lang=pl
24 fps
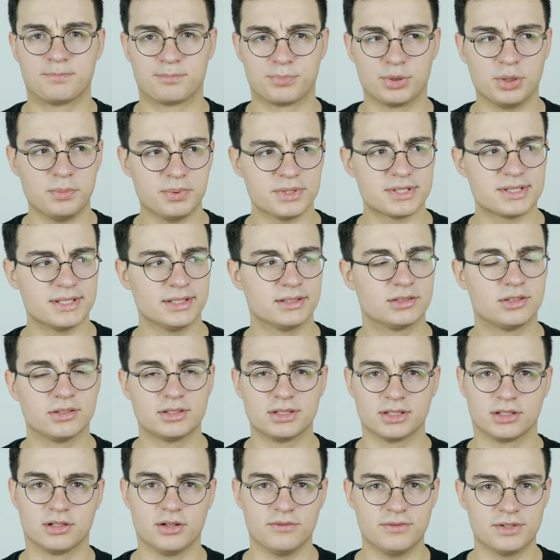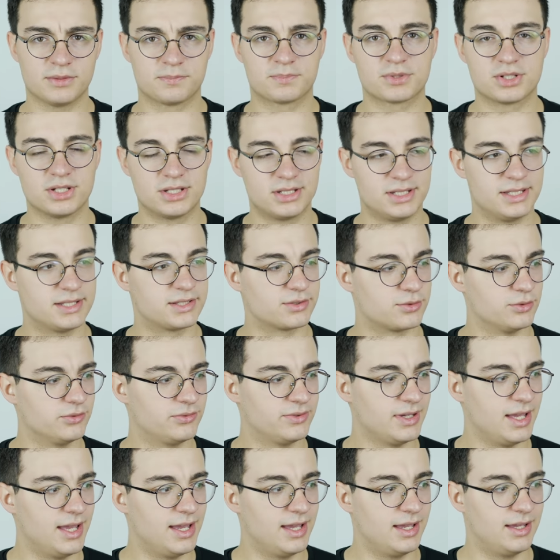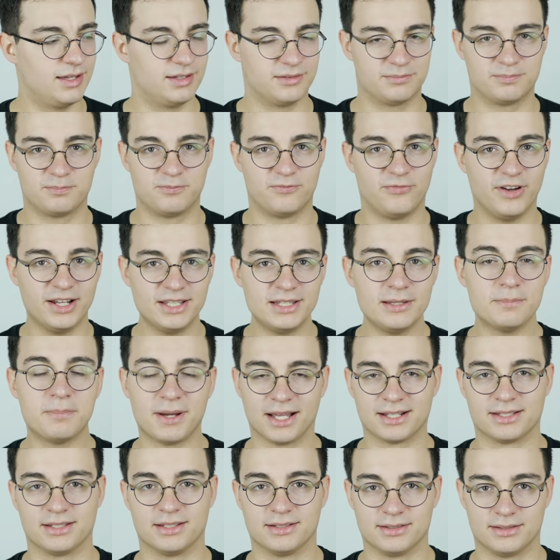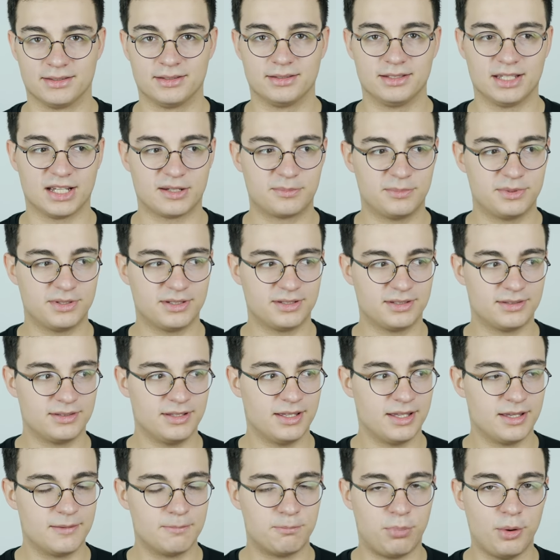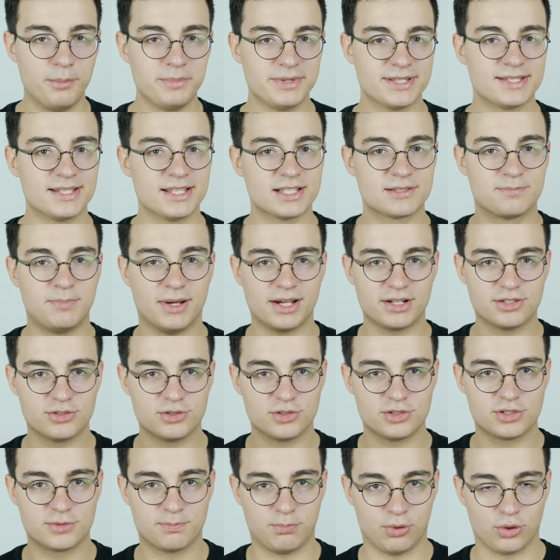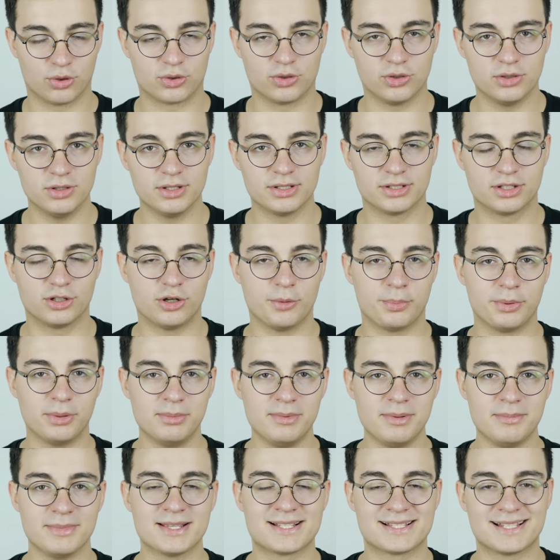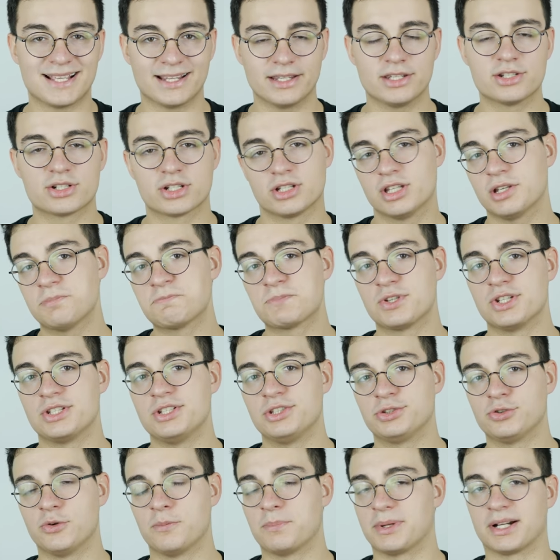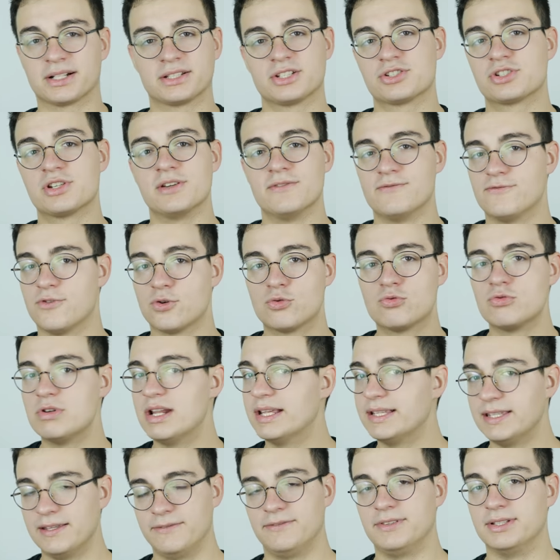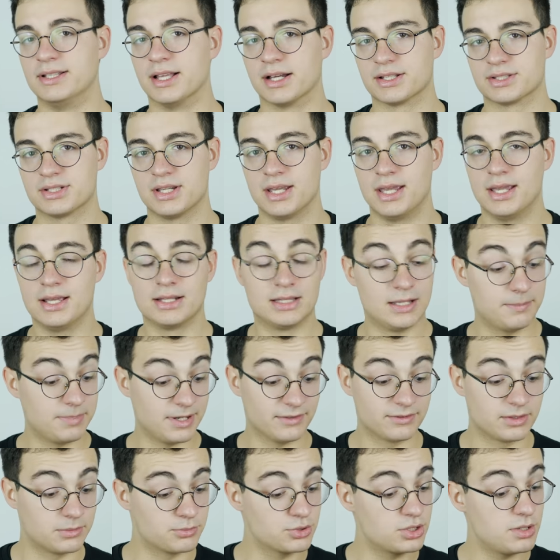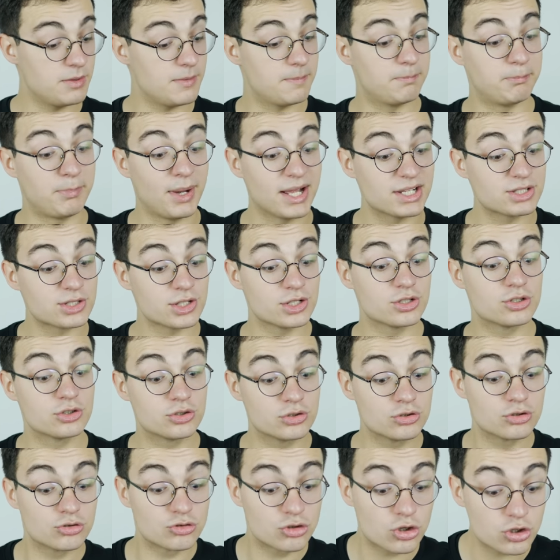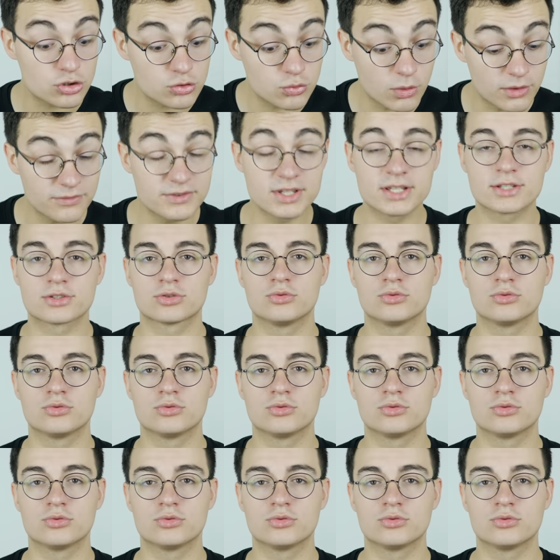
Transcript: propos tych dotykowych przycisków, e, fajny patent. Jakby pomysł jest bardzo spoko, tylko problem jest taki, że tych przycisków praktycznie w ogóle nie widać. Naprawdę, musimy patrzeć dosłownie z